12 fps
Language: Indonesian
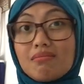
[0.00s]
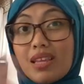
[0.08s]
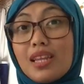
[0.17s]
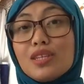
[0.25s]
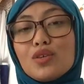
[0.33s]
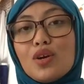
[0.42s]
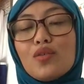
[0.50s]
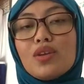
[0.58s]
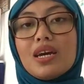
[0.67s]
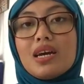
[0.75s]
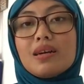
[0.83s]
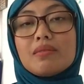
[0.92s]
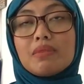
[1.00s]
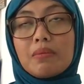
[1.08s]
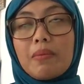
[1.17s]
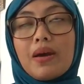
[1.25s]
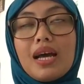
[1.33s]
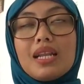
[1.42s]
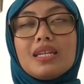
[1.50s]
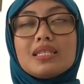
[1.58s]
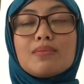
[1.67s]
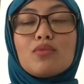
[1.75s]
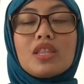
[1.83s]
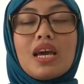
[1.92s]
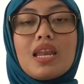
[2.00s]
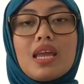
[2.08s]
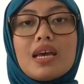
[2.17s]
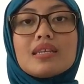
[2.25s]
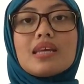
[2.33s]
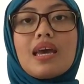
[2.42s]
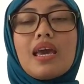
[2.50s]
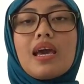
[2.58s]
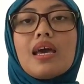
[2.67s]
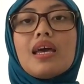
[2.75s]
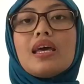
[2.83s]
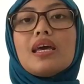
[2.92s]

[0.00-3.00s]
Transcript: tadi juga udah beberapa kali disebutkan ya saya